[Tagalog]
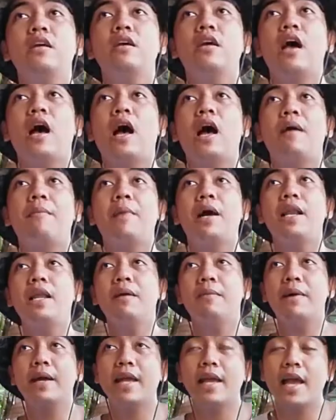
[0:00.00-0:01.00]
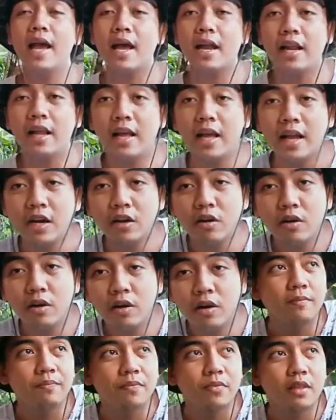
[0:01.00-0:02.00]
Uh, bali ang mangyayari, ano,
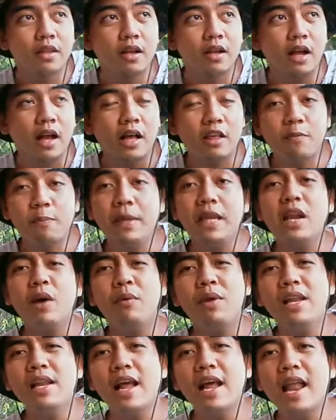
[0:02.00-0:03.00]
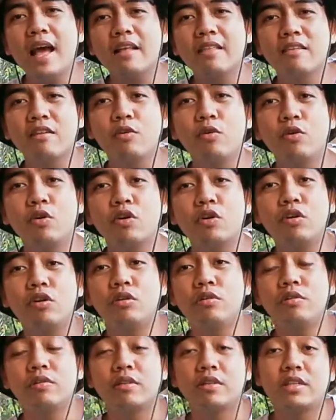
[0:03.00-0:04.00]
uh, uh, spin a wheel na lang siguro.
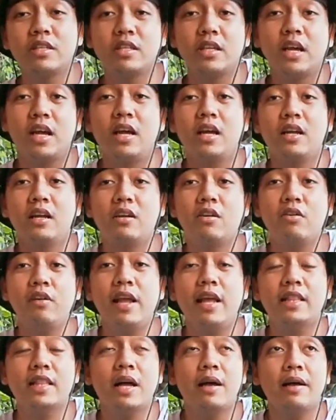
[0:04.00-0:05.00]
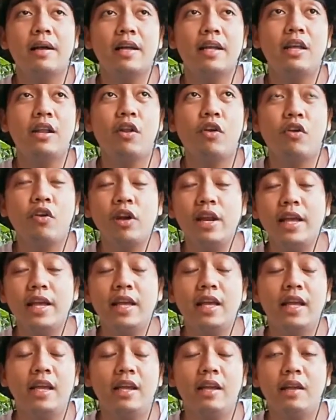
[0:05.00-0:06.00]
Uh, ruleta, i-roll,
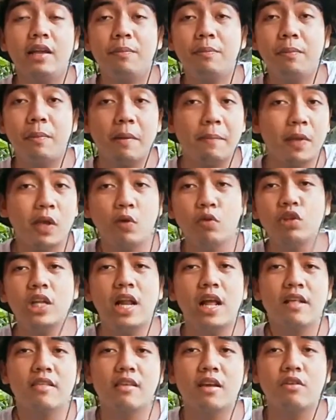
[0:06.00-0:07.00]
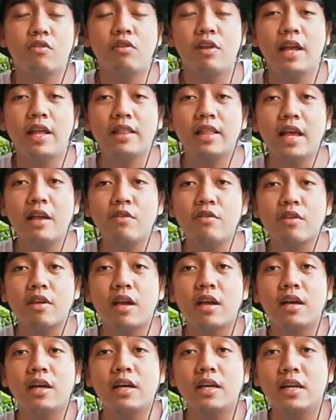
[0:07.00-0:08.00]
ipapaikutin na sa ruleta yung
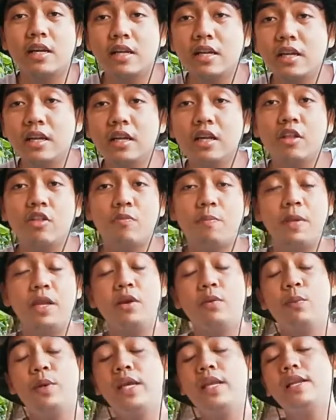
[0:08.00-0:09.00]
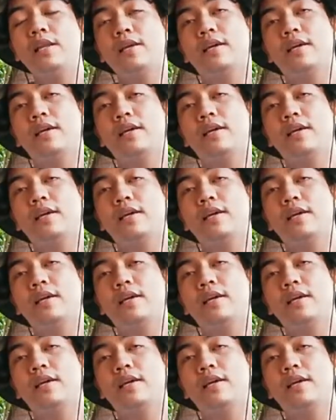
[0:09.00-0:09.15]
sa spin a wheel.